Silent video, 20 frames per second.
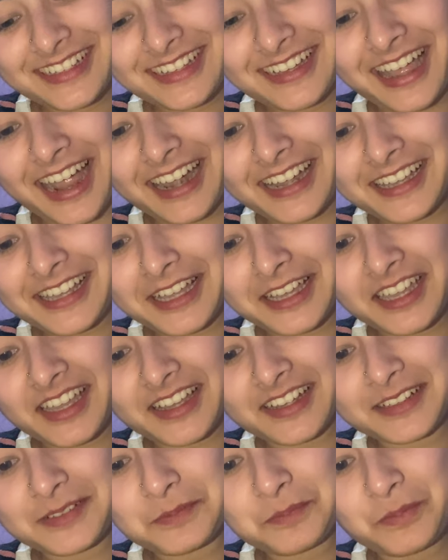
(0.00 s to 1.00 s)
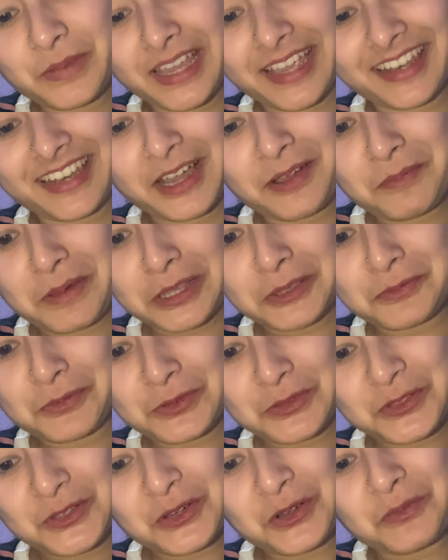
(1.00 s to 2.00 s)
काट लिया केक मेरा मत
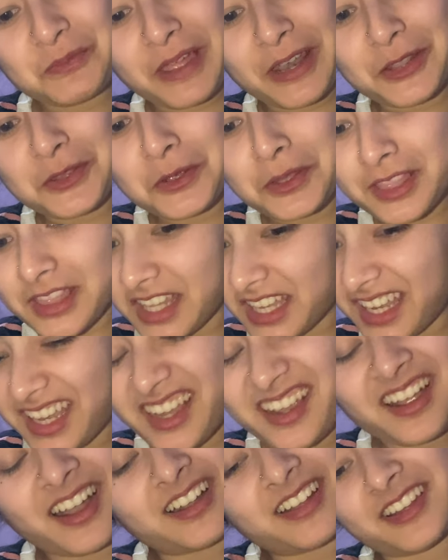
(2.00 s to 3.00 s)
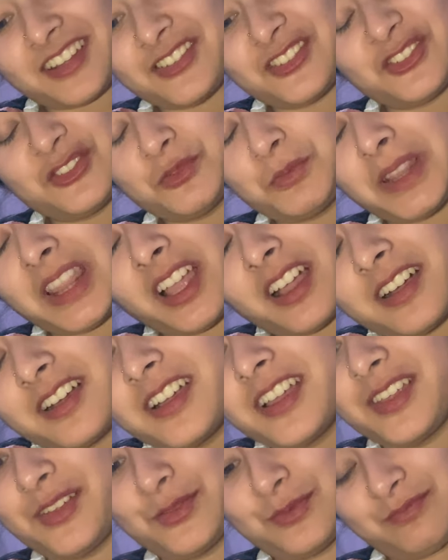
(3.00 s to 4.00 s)
पूछो मैंने तो इतने केक काटे ना जीजू मैं थक
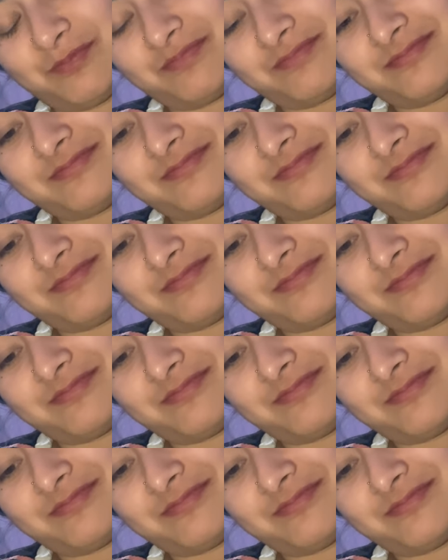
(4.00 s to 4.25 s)
गई हूँ